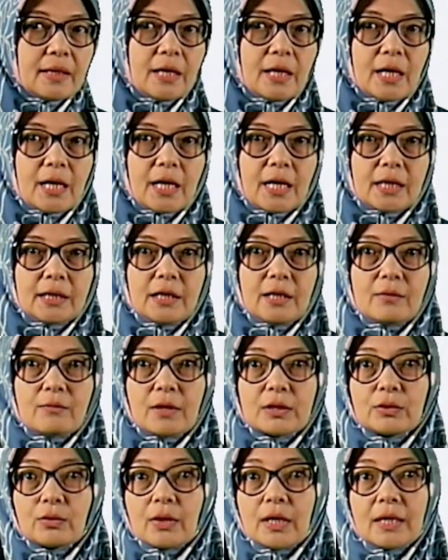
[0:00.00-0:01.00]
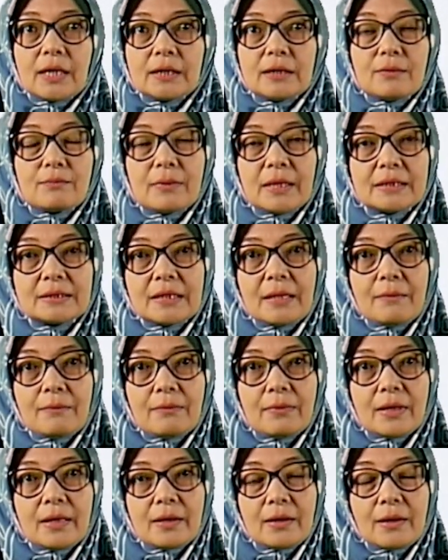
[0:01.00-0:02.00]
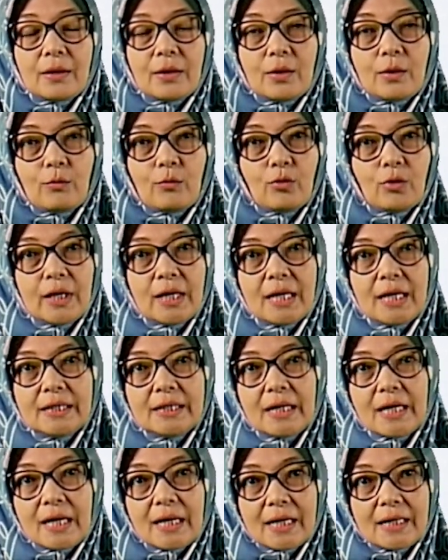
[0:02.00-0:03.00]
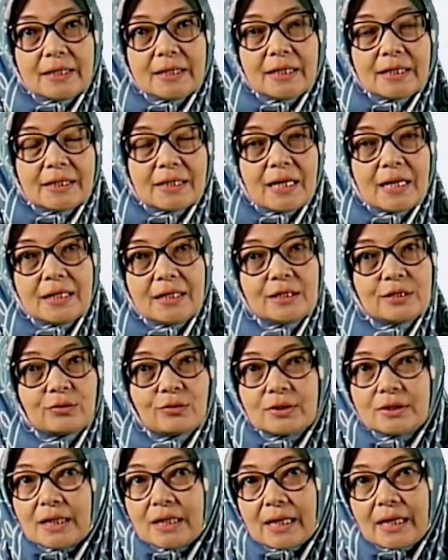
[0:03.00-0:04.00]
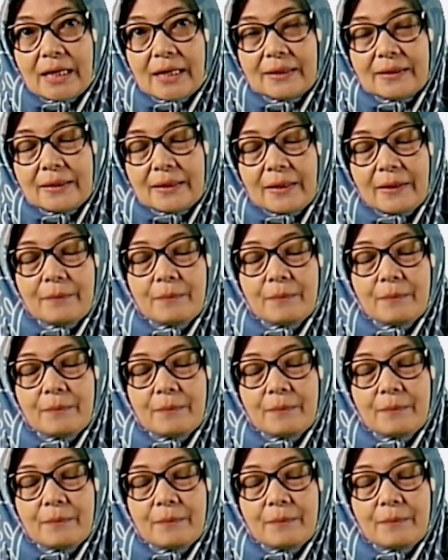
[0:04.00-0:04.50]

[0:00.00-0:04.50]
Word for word: nanti dimasukkan ke tempat sampah. Mungkin nanti akan kita diskusikan ya.